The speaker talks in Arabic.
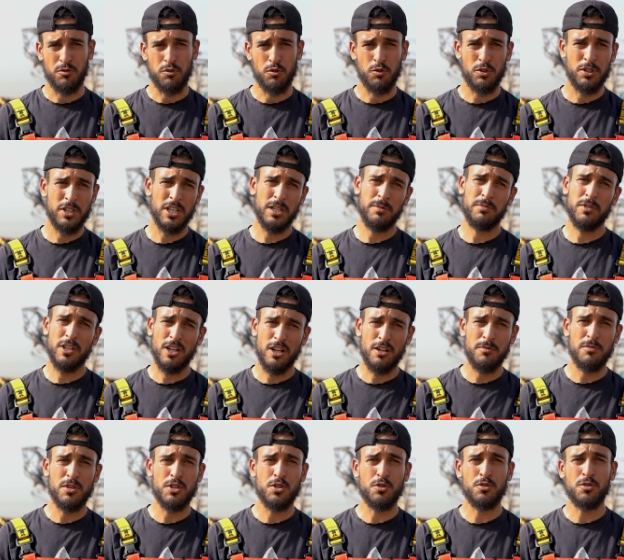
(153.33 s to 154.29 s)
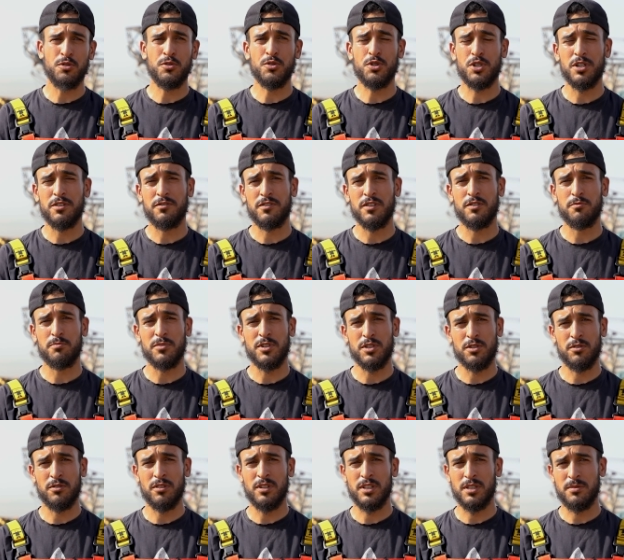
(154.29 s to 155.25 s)
والتعب تاعها ما يكونش كيف كيف
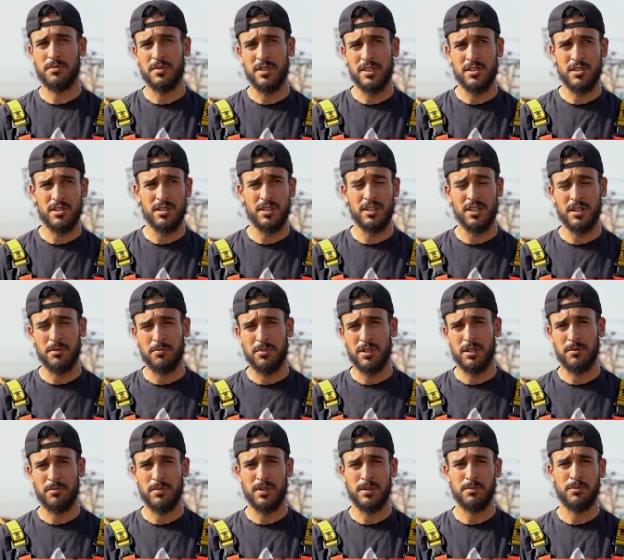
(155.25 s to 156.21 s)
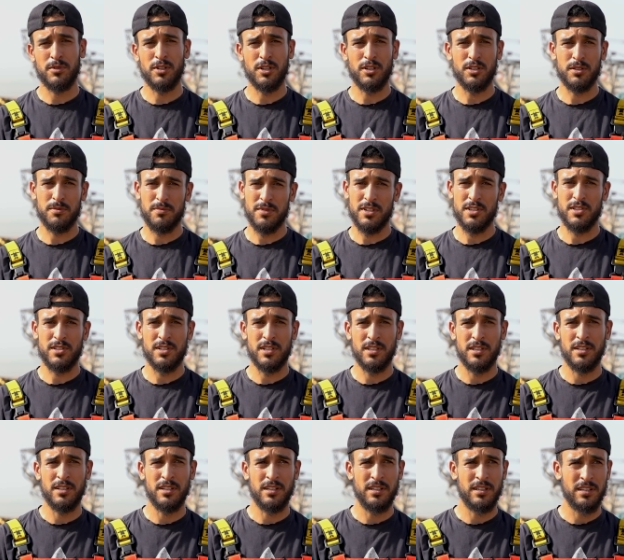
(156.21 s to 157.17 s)
باسكو قد ما يزيد يكبر البابور قد ما
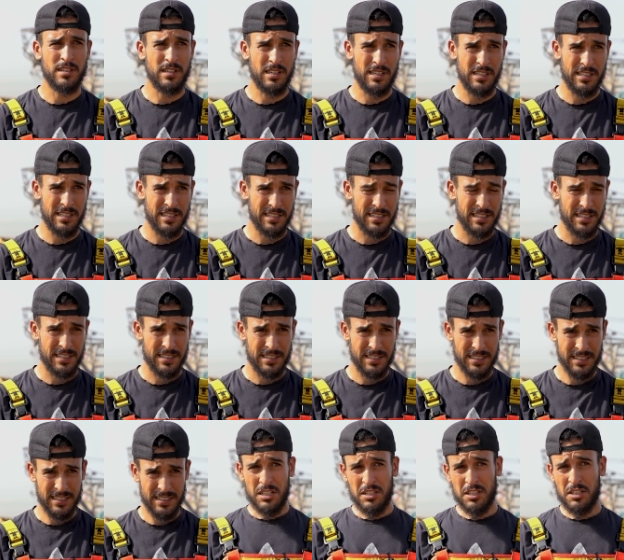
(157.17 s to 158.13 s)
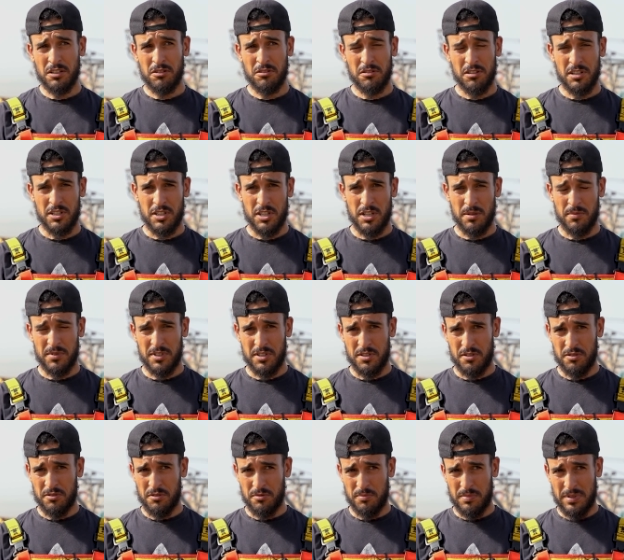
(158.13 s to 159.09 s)
يزيد العيا تاعني كي نديرو
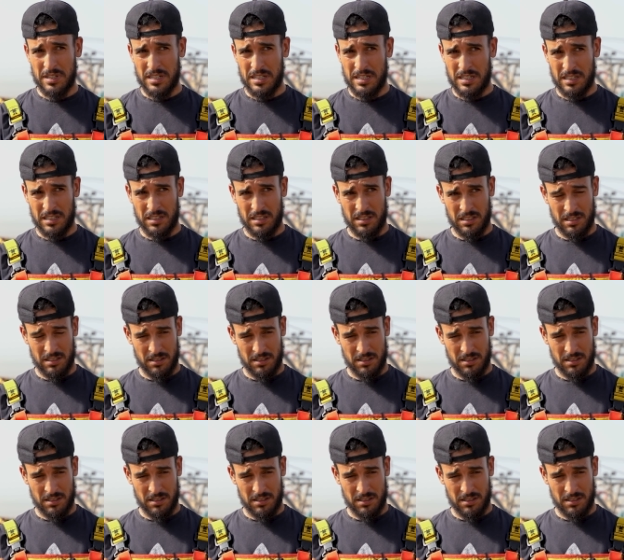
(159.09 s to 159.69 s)
ليستيماسيون بالك